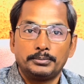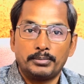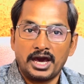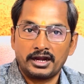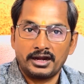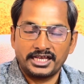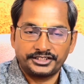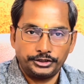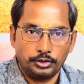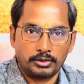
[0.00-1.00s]
बारह
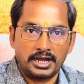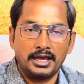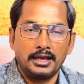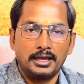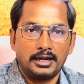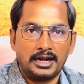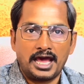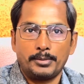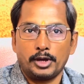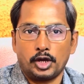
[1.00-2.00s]
राशियों का
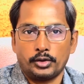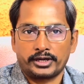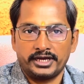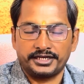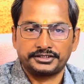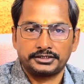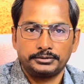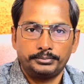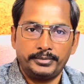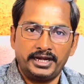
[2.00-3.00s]
लाभ और खर्च
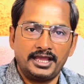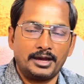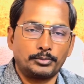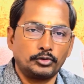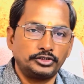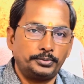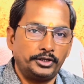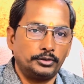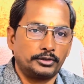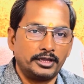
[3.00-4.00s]
मैंने आपको इस
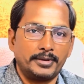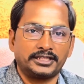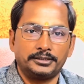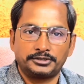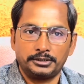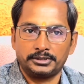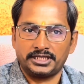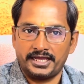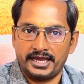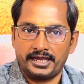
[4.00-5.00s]
वीडियो के माध्यम से
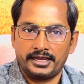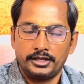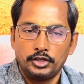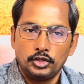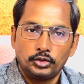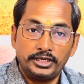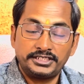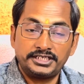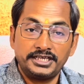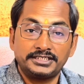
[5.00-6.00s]
बताया है
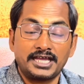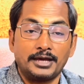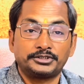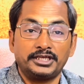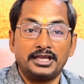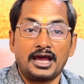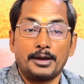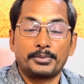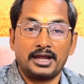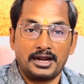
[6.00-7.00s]
इसी हिसाब से
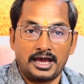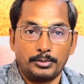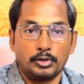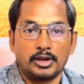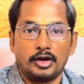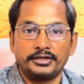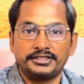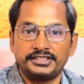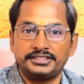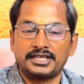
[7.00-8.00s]
आपका लाभ होगा और
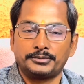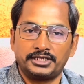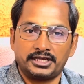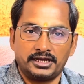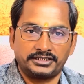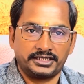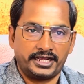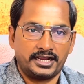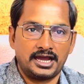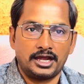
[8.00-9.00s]
इसी हिसाब से खर्च
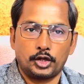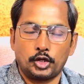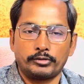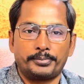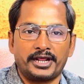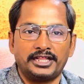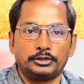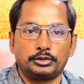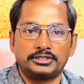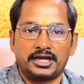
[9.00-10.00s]
रहेगा 9 अप्रैल
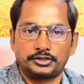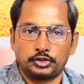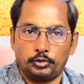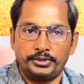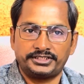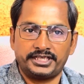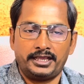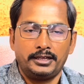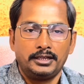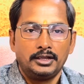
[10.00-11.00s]
2024 से
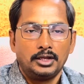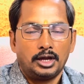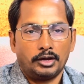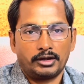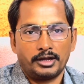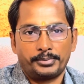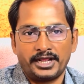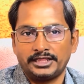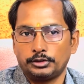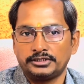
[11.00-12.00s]
और
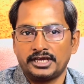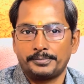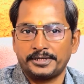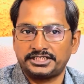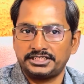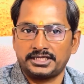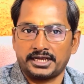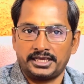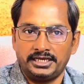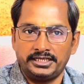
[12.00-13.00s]
अप्रैल 2025
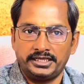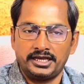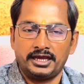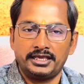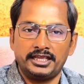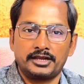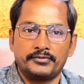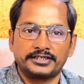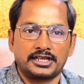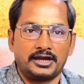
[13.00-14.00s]
तक के लिए यह एक
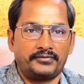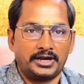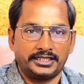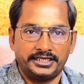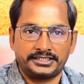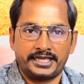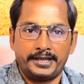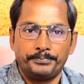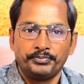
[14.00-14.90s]
वर्ष का फलादेश है